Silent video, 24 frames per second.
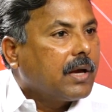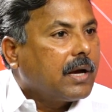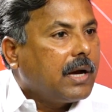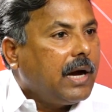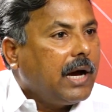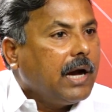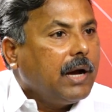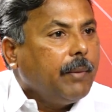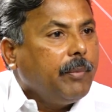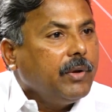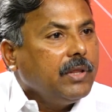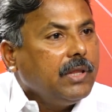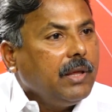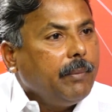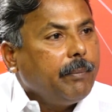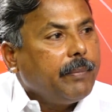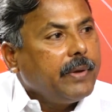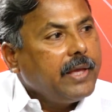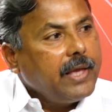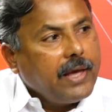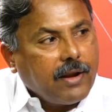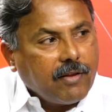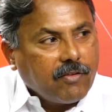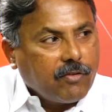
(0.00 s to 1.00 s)
కాకపోతే
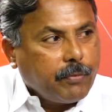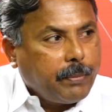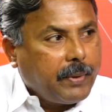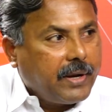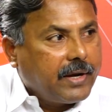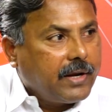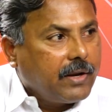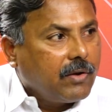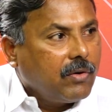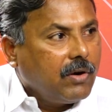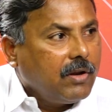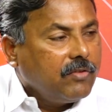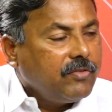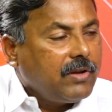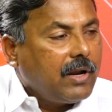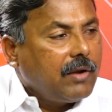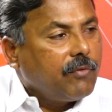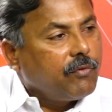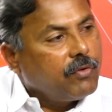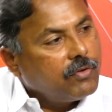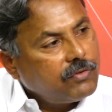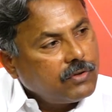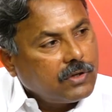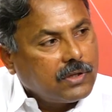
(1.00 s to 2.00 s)
బీఆర్ఎస్ పార్టీ కూడా చాలా
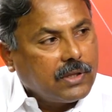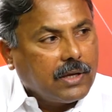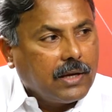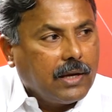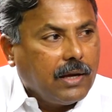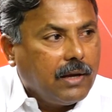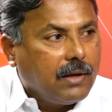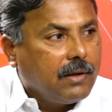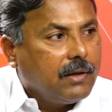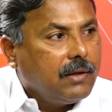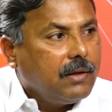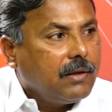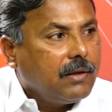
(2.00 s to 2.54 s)
విస్తృతంగా